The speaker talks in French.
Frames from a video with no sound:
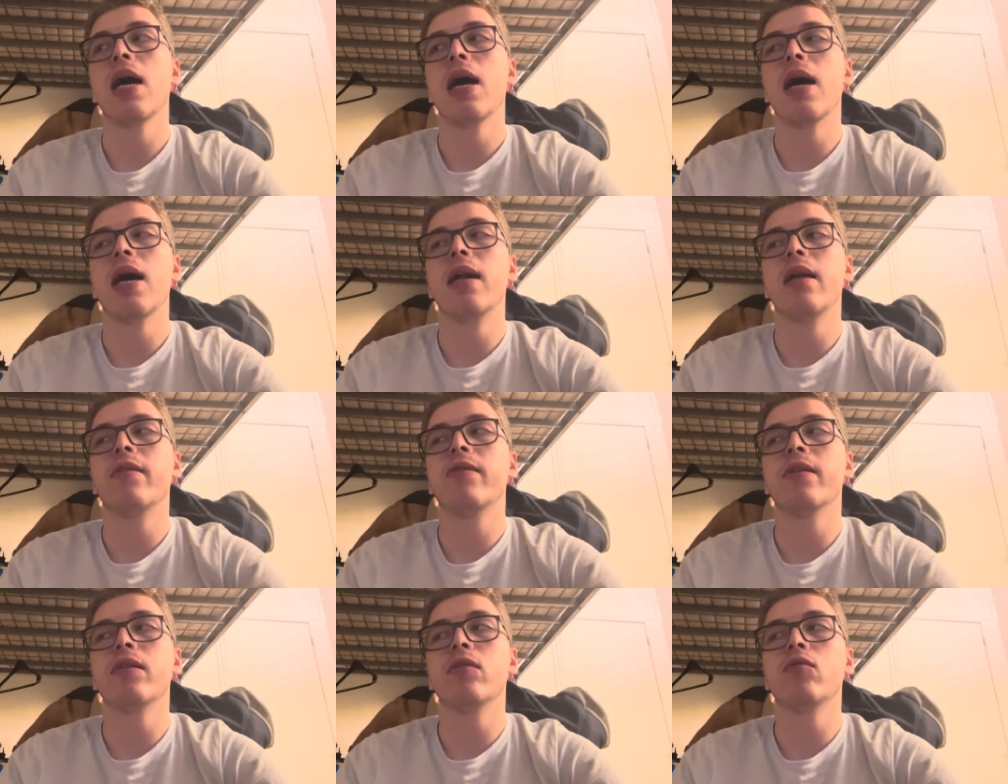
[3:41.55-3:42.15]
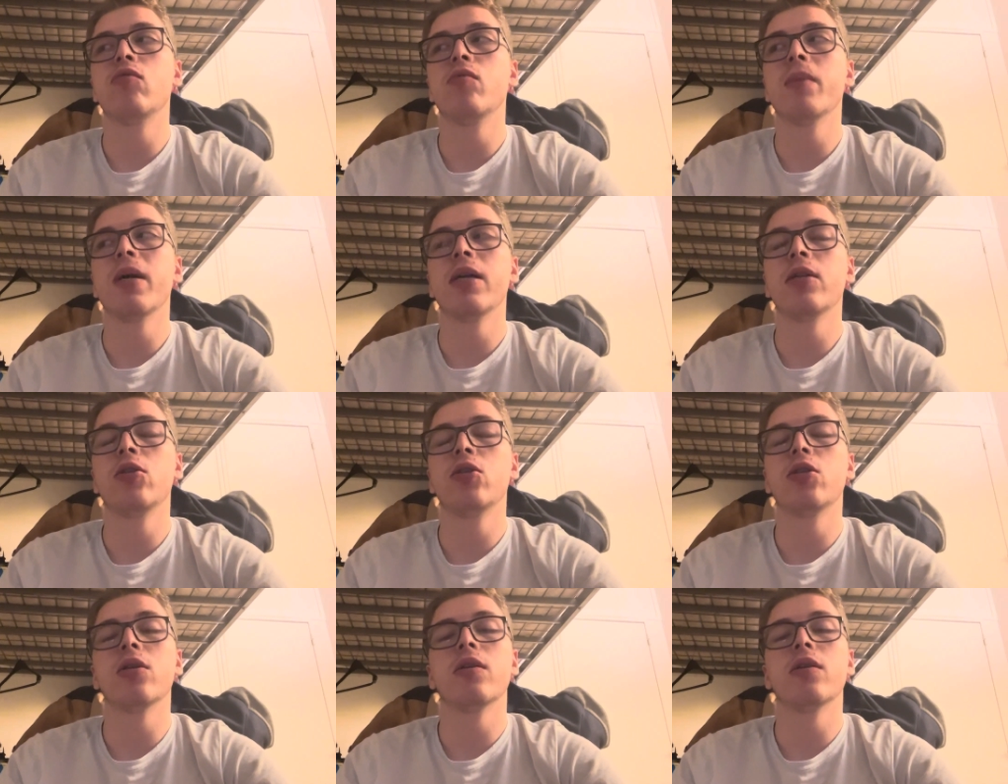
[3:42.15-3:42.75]
à la fin du
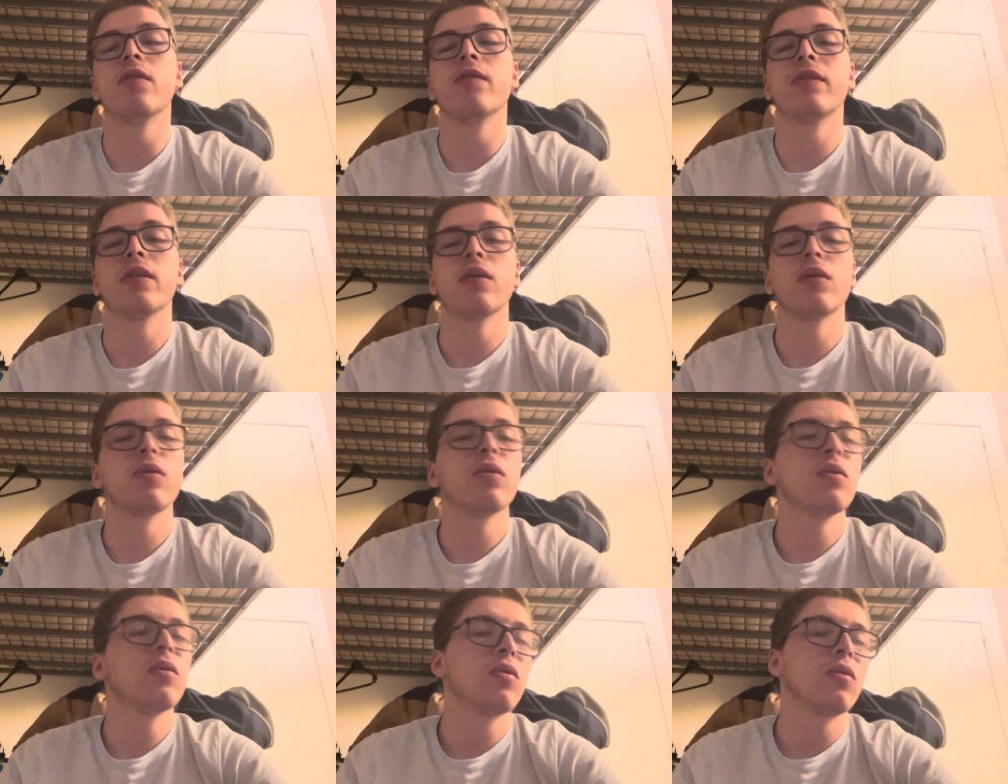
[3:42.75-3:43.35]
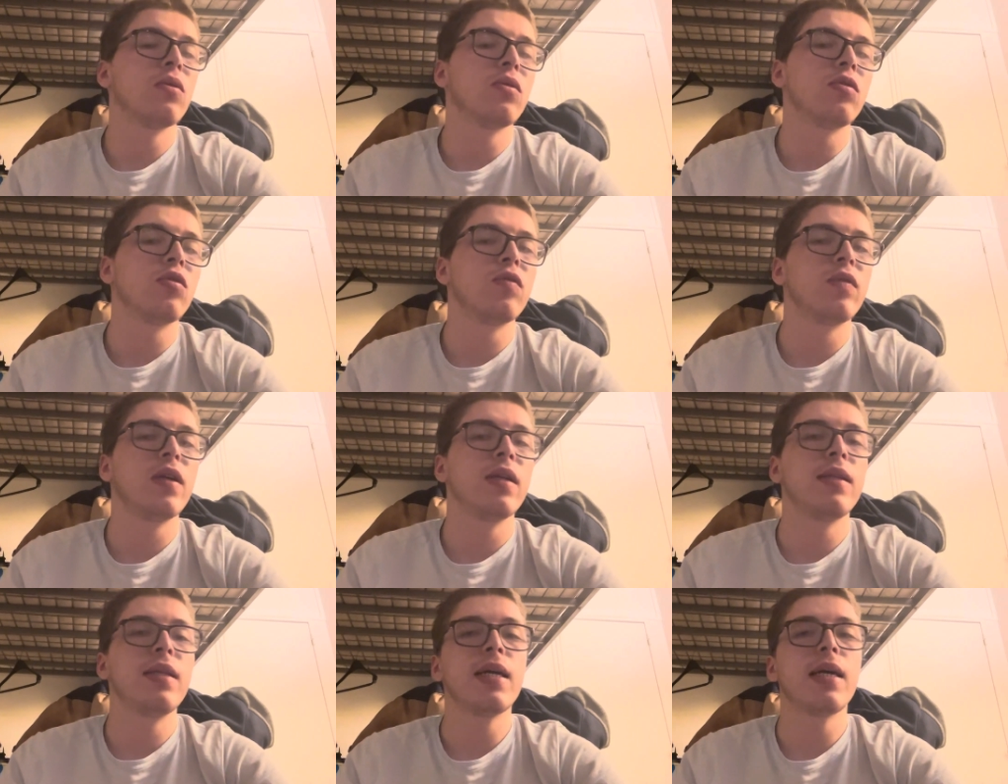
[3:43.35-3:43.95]
match, quand, quand, je vais
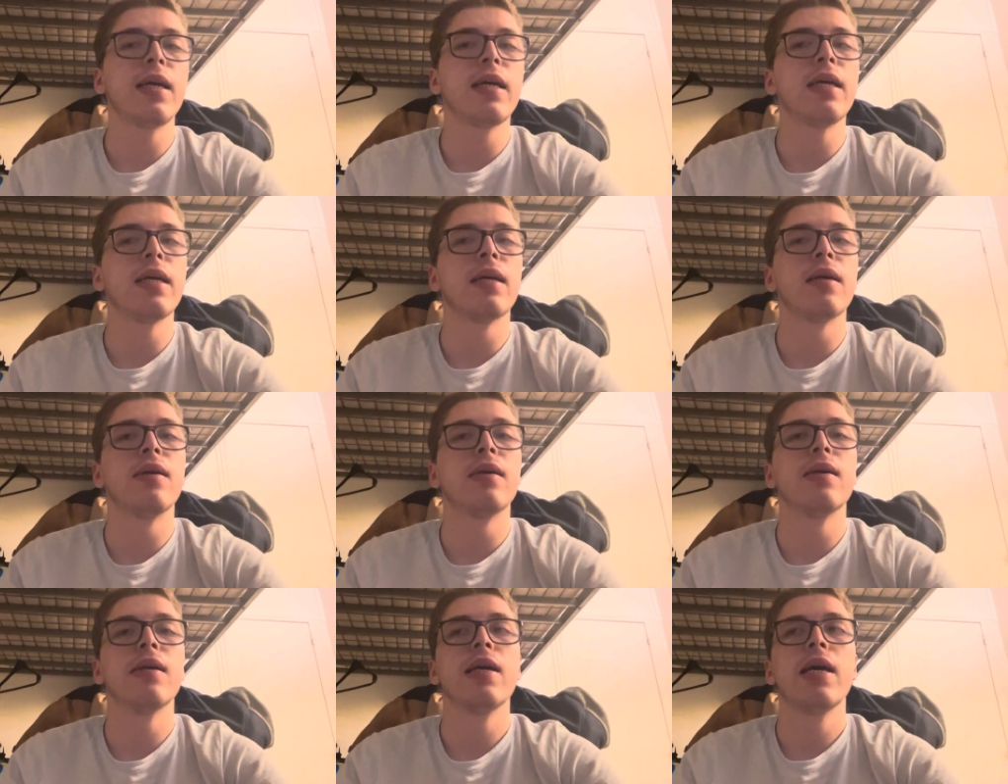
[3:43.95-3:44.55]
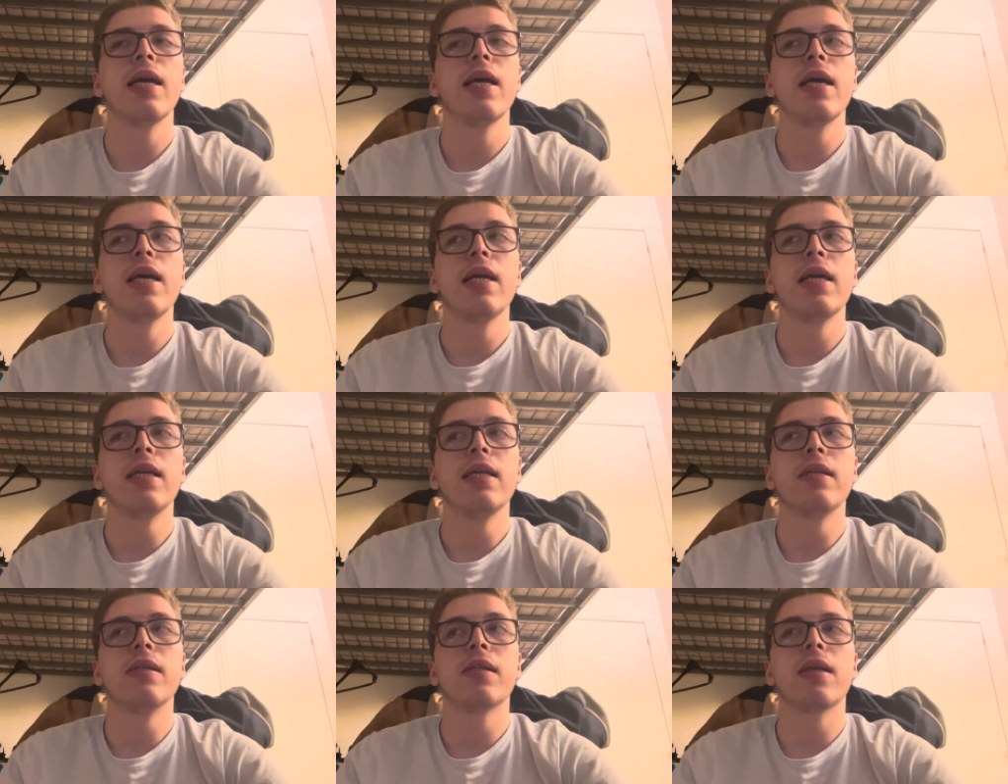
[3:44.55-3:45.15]
atterrir
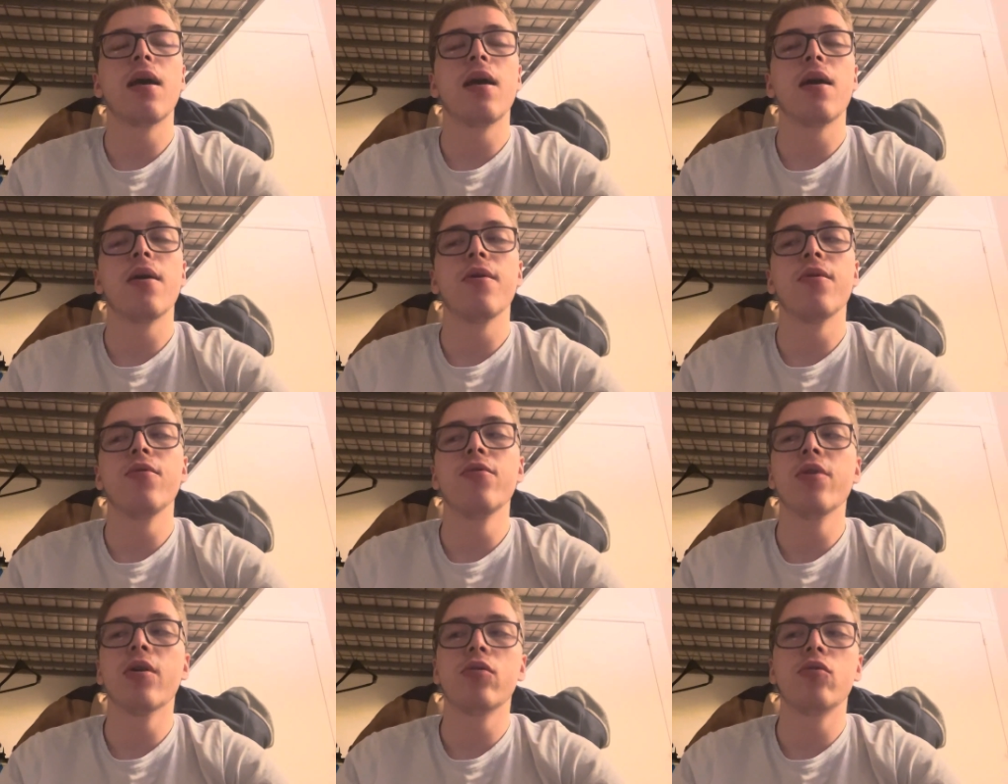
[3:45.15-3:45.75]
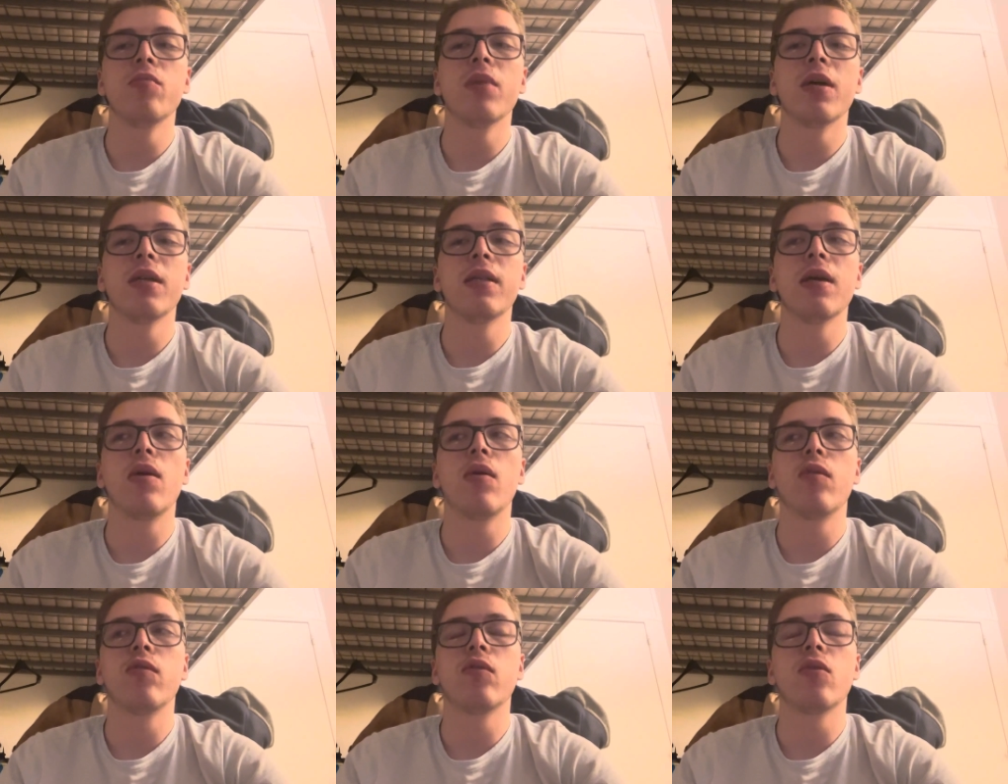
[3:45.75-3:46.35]
il sera 1h du matin
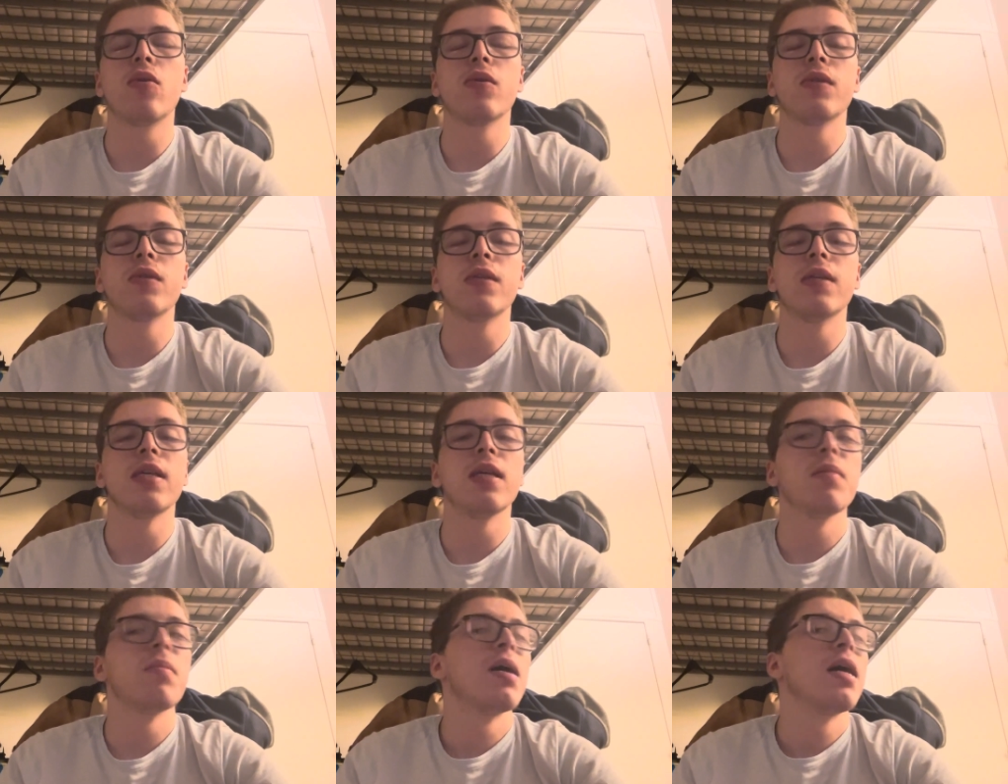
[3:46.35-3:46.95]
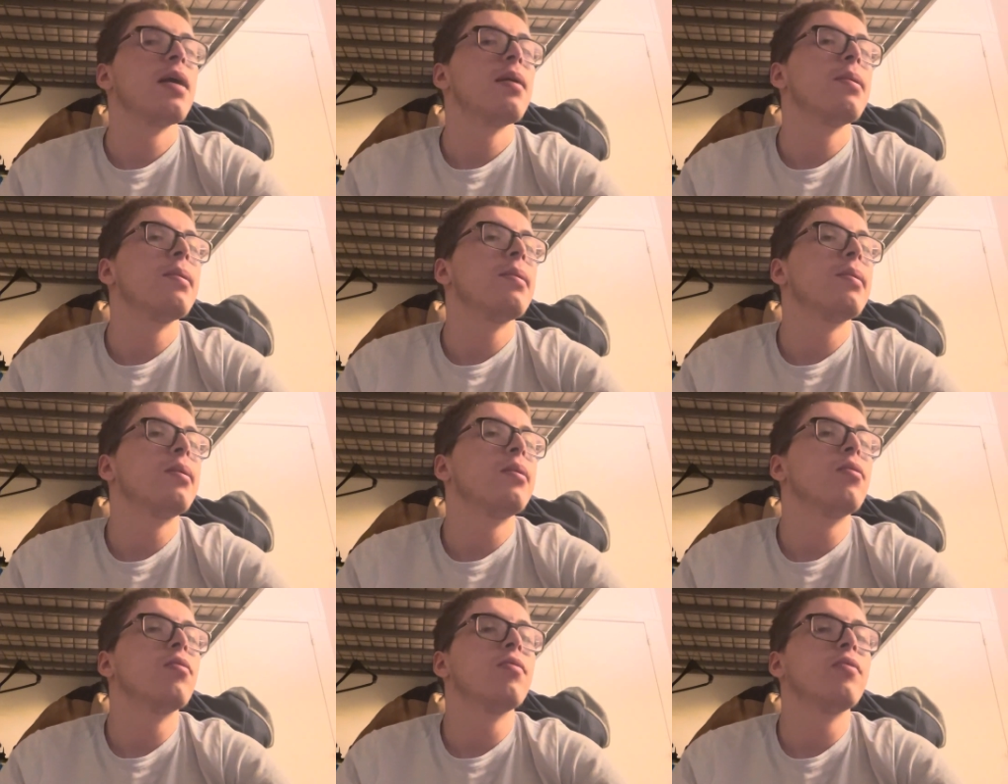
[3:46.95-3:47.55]
en France et
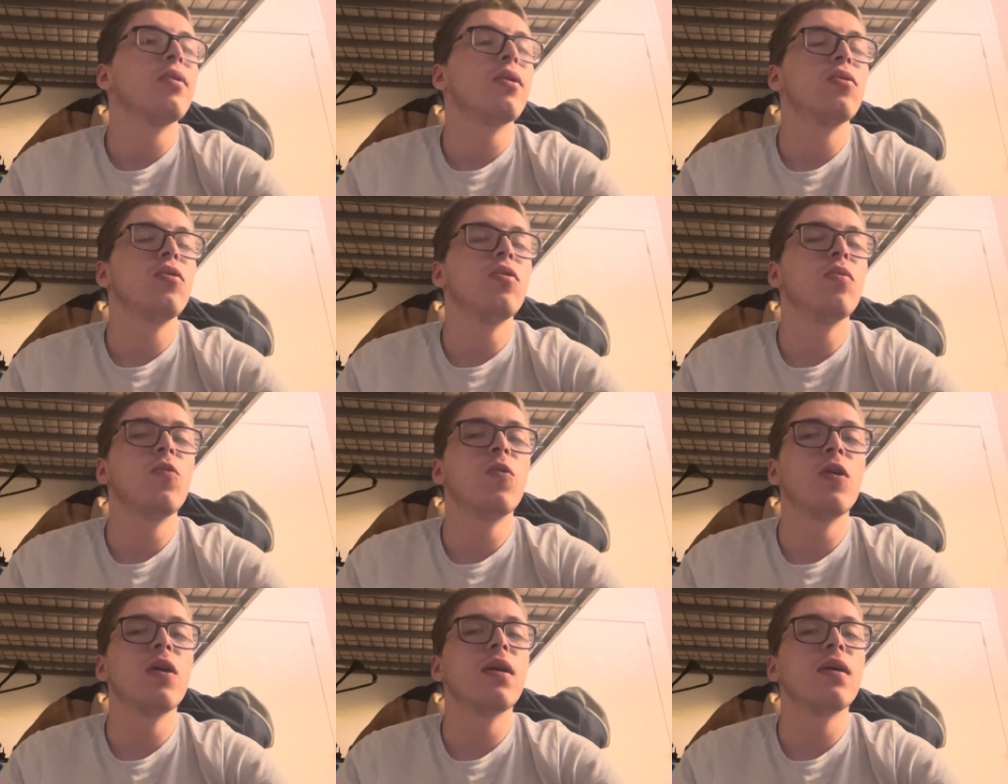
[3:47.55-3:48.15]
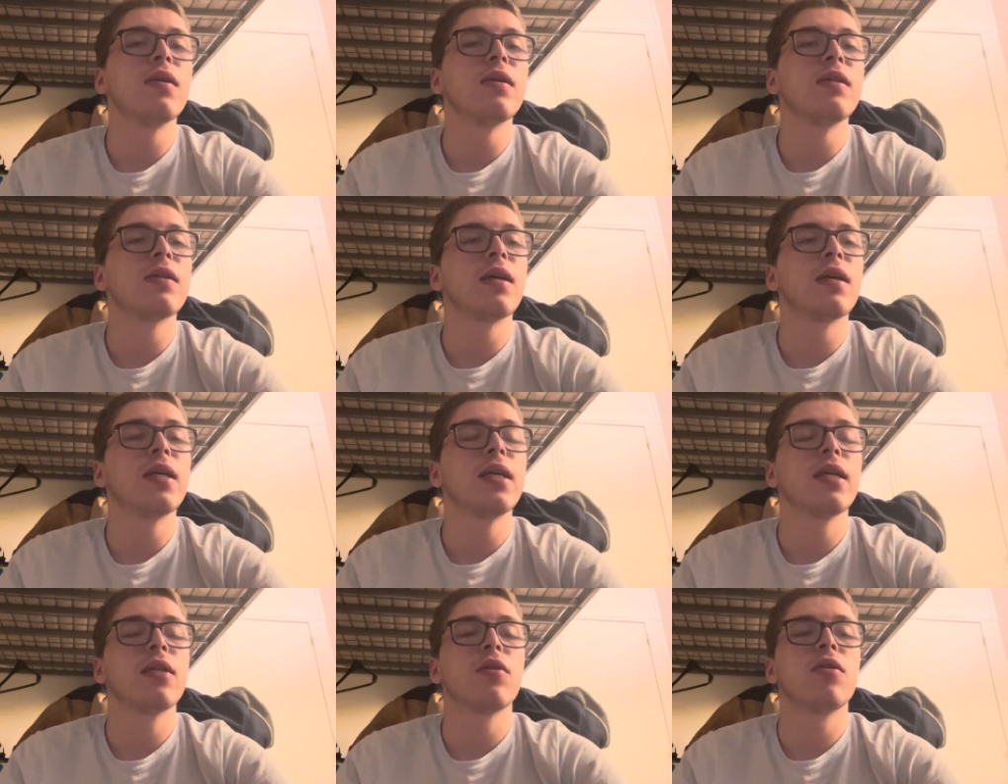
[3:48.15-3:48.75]
9h bah, de moins, il
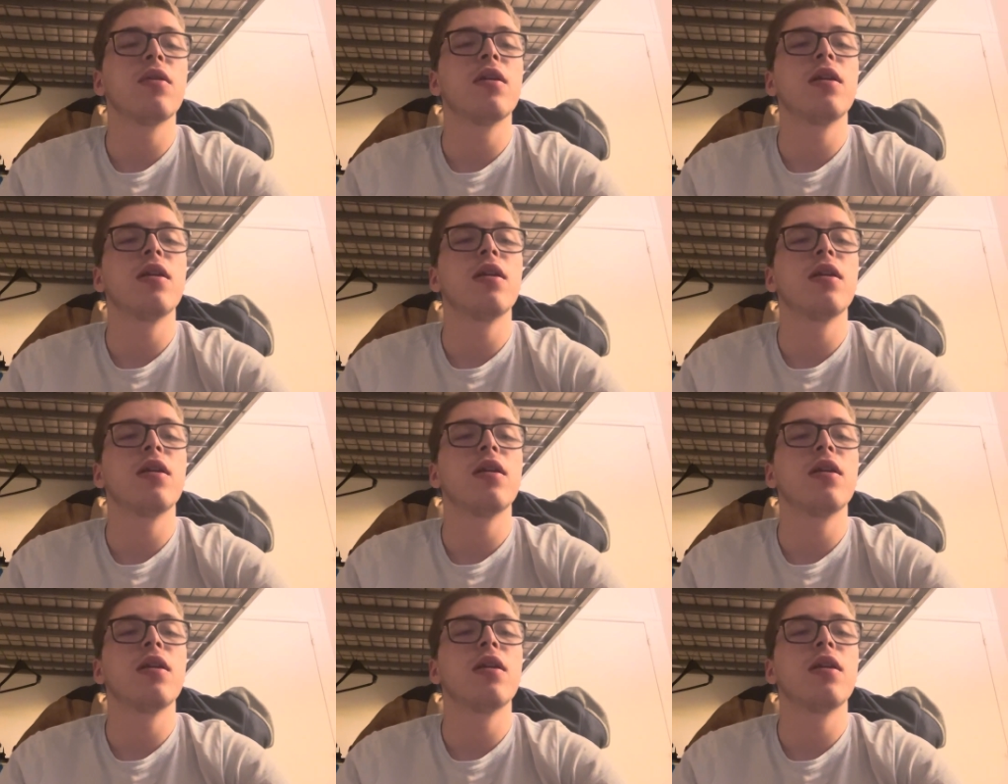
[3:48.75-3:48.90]
sera 4h de